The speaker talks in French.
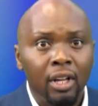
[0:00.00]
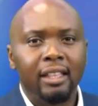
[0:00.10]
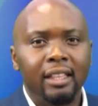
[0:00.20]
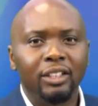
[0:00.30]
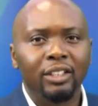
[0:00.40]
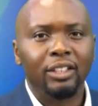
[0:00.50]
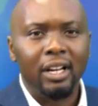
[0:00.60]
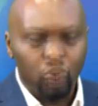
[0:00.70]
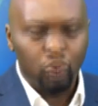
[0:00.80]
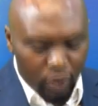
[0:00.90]

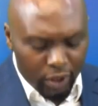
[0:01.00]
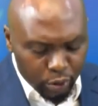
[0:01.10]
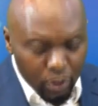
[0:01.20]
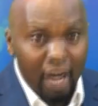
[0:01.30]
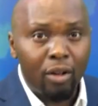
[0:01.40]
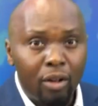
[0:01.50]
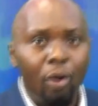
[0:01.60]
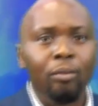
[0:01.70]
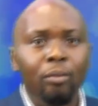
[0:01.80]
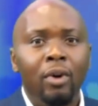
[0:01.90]
internationales et sous-régionales
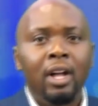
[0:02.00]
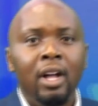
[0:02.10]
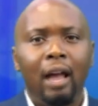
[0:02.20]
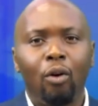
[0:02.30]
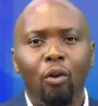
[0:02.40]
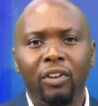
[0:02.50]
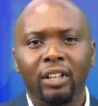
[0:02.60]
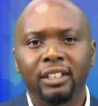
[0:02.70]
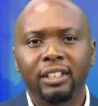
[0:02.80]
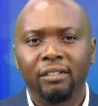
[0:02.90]
comme la
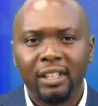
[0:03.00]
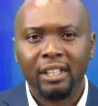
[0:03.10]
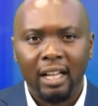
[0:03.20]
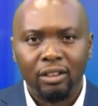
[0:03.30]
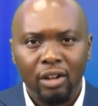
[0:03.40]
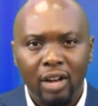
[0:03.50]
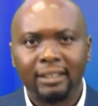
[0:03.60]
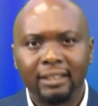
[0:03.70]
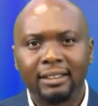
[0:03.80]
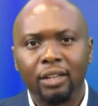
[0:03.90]
conférence des chefs d'État de
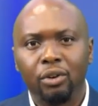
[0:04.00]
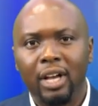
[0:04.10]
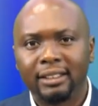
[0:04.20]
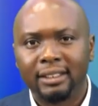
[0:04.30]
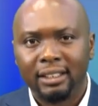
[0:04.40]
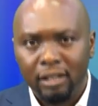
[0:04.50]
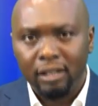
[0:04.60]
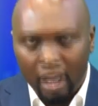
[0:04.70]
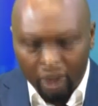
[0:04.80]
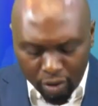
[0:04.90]
la CESE
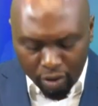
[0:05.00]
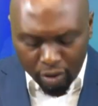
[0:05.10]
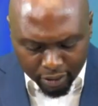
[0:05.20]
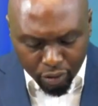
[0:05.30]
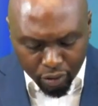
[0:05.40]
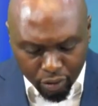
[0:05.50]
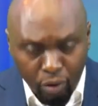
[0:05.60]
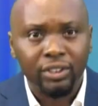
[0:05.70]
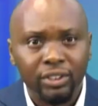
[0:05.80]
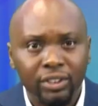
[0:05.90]
dans le cadre du
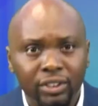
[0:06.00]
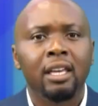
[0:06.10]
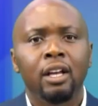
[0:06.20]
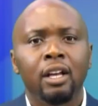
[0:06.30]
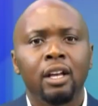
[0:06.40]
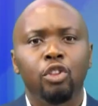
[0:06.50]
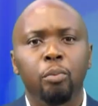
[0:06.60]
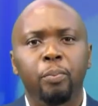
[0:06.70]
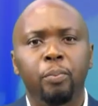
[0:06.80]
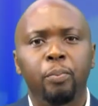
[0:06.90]
Conseil de
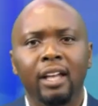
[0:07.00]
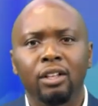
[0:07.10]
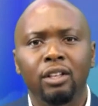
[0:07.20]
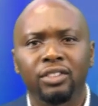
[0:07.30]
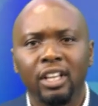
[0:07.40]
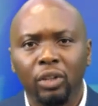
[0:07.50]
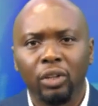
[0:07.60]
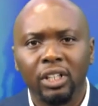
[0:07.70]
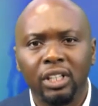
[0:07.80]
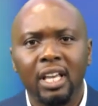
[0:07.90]
paix et de
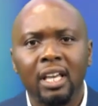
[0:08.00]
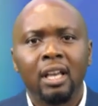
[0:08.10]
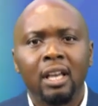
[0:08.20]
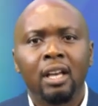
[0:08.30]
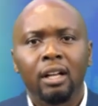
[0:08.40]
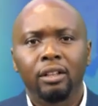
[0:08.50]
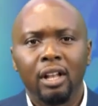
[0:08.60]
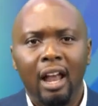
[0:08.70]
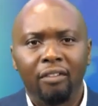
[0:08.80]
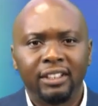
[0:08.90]
sécurité
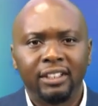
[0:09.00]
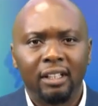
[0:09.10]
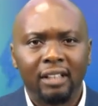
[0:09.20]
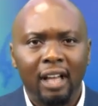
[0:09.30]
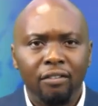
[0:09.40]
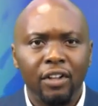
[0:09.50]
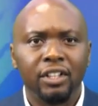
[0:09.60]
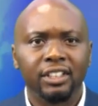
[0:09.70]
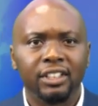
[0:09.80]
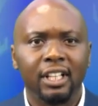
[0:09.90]
de l'Afrique centrale. Fin
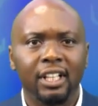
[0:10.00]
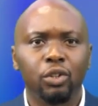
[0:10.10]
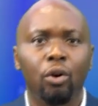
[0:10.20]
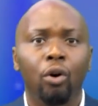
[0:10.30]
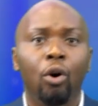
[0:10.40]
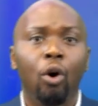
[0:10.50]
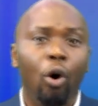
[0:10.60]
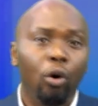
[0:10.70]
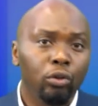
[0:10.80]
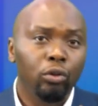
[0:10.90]
de citation.
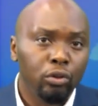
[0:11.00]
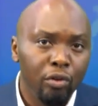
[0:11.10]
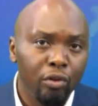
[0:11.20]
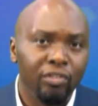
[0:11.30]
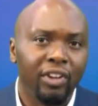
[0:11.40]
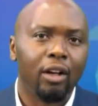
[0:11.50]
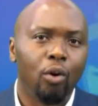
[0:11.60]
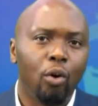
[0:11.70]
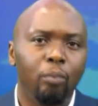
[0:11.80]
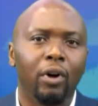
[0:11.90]
On devrait
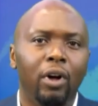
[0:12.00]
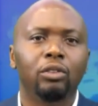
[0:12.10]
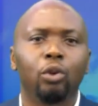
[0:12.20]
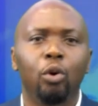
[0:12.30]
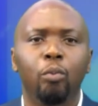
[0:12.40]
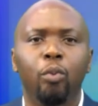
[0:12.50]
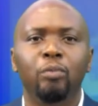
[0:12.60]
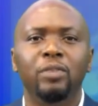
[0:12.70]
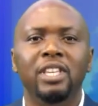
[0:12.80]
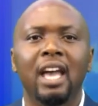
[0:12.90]
comprendre que Paul
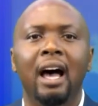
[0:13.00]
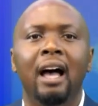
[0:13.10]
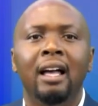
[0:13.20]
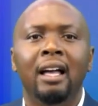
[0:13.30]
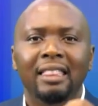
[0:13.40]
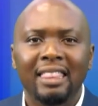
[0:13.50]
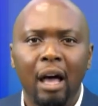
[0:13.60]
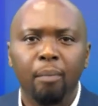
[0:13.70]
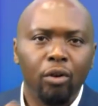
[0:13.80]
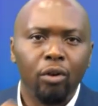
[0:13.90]
Biya
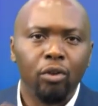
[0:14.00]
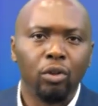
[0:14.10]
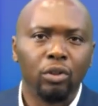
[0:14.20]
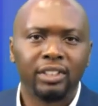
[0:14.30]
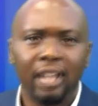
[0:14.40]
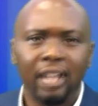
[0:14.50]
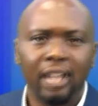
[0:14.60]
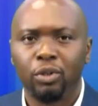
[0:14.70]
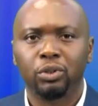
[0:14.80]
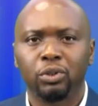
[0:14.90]
n'a pas renoncé à
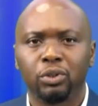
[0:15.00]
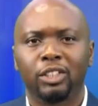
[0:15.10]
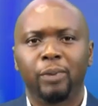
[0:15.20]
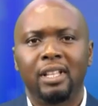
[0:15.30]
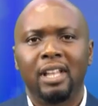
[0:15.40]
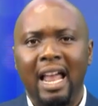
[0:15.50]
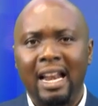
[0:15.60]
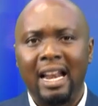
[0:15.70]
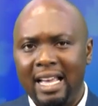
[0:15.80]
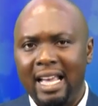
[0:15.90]
l'option du respect de la
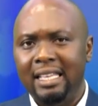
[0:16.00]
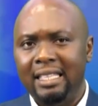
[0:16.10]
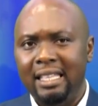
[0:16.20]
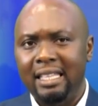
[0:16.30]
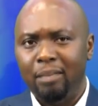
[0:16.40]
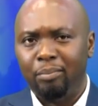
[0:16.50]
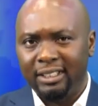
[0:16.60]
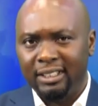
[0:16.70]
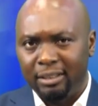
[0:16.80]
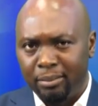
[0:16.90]
légalité des
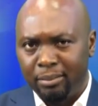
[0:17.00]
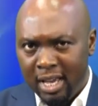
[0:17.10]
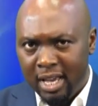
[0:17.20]
principes